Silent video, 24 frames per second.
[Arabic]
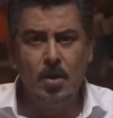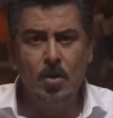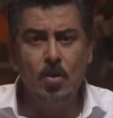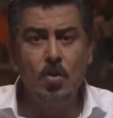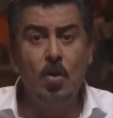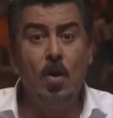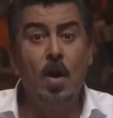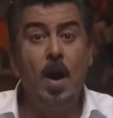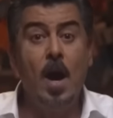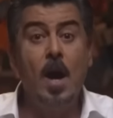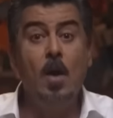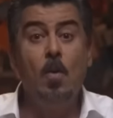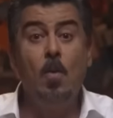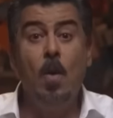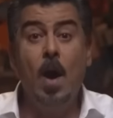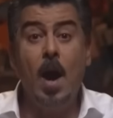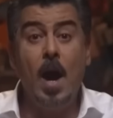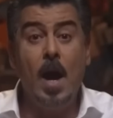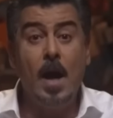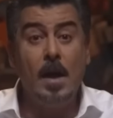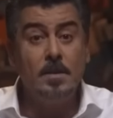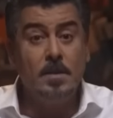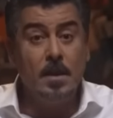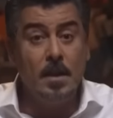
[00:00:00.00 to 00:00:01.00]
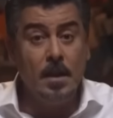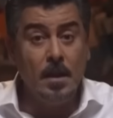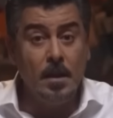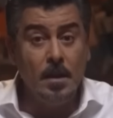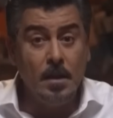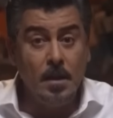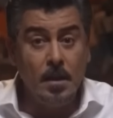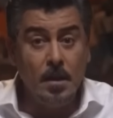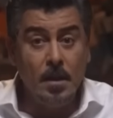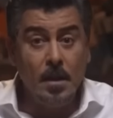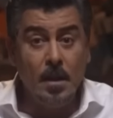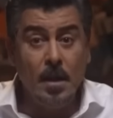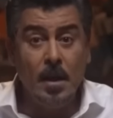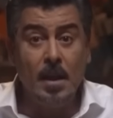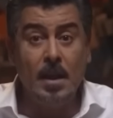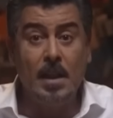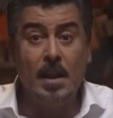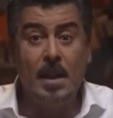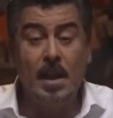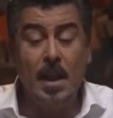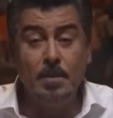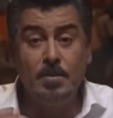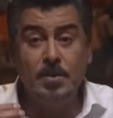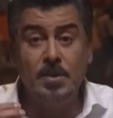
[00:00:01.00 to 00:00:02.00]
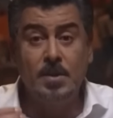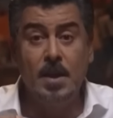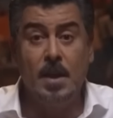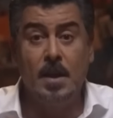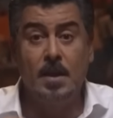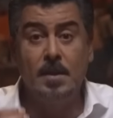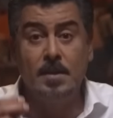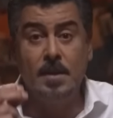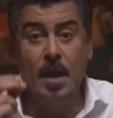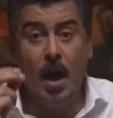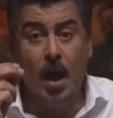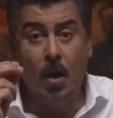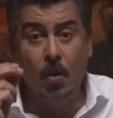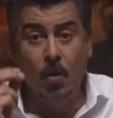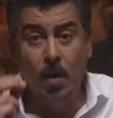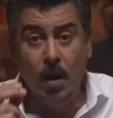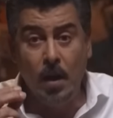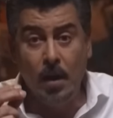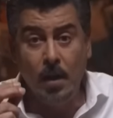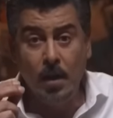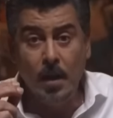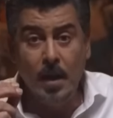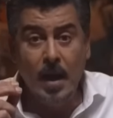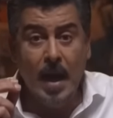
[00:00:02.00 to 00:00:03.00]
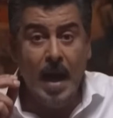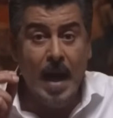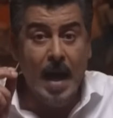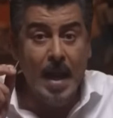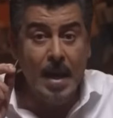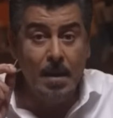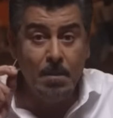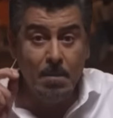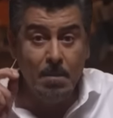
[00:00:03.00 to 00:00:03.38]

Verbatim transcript: خو هاي وحدها تلبسك دعوة على